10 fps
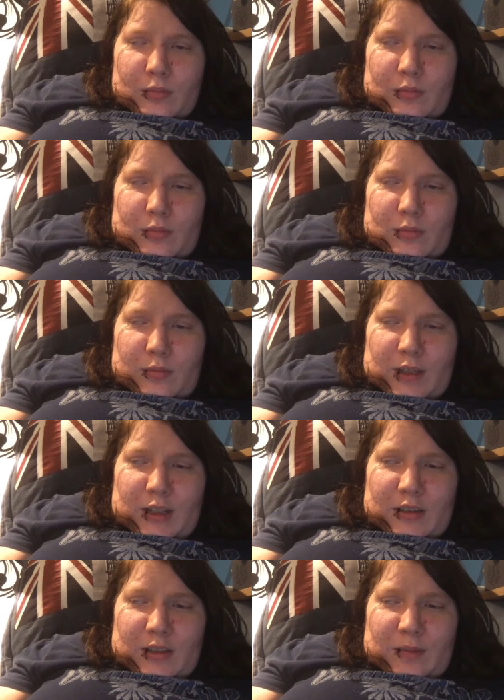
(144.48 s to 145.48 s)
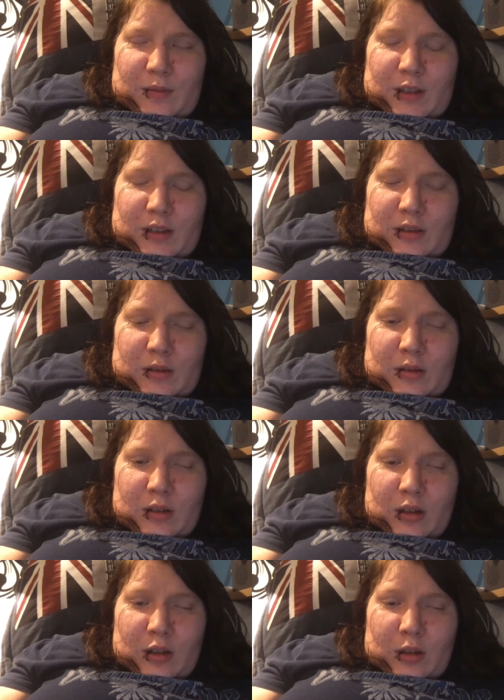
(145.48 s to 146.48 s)
weil es einfach
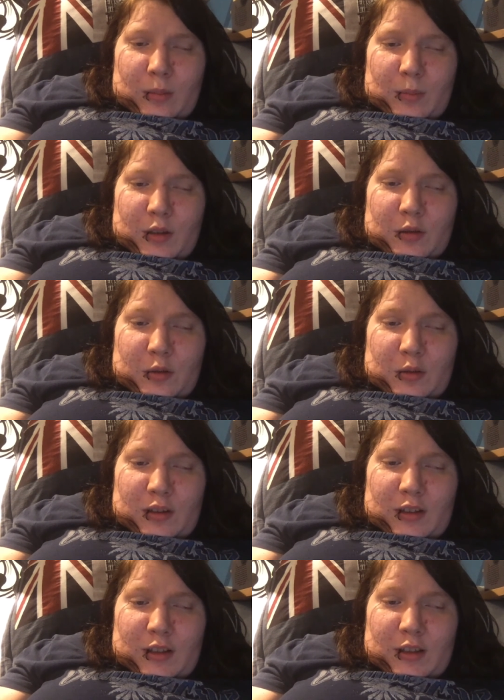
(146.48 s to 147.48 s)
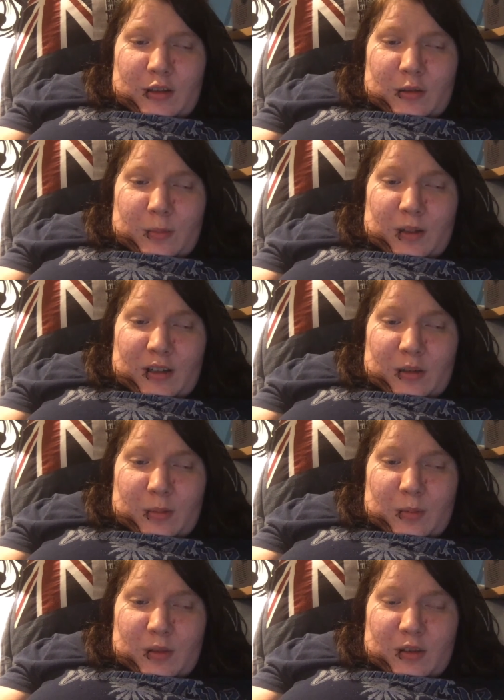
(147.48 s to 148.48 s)
persönlich nicht so passt
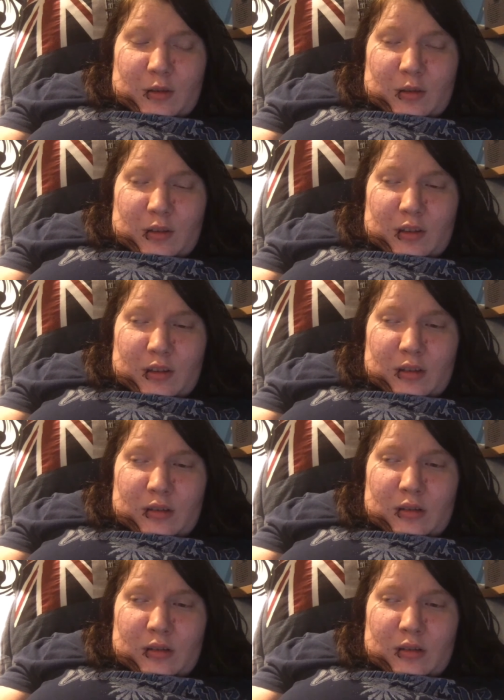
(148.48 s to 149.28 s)
wie mit Sonja.